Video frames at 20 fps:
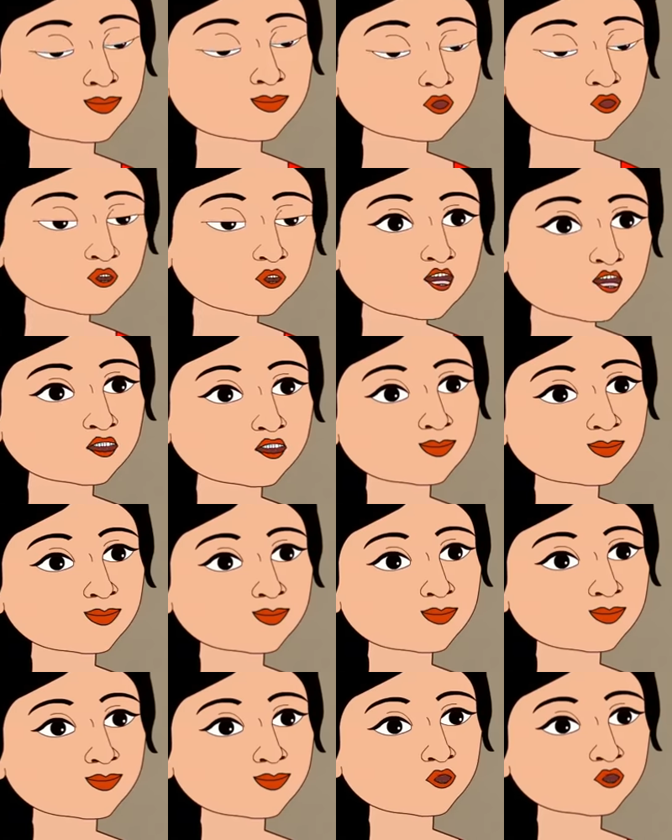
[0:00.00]
বাবা
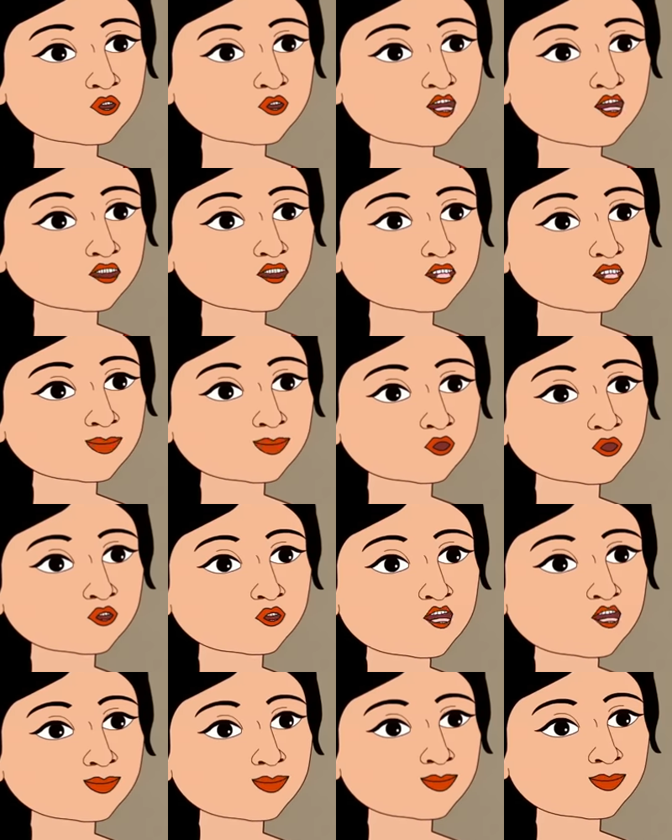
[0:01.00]
কোথায় যাচ্ছ
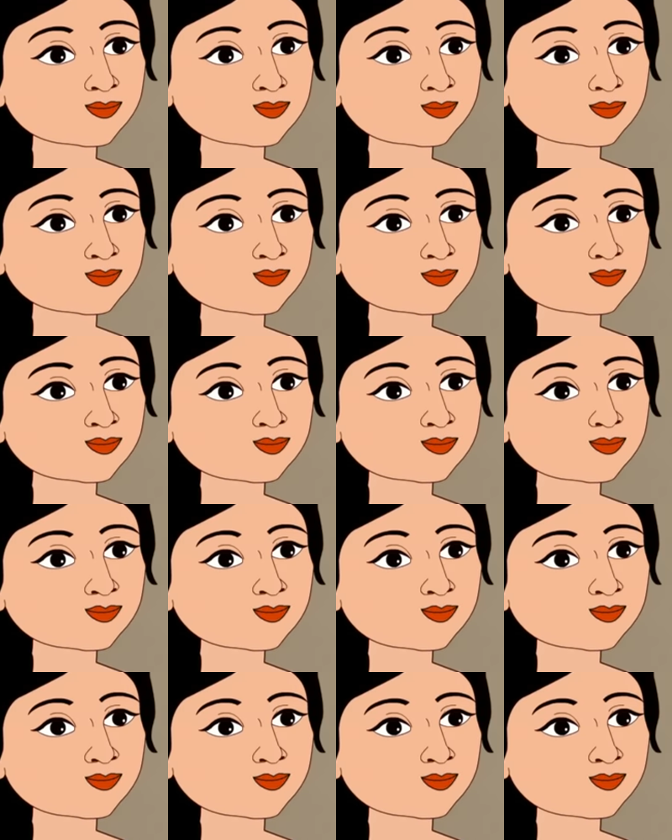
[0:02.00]
তুমি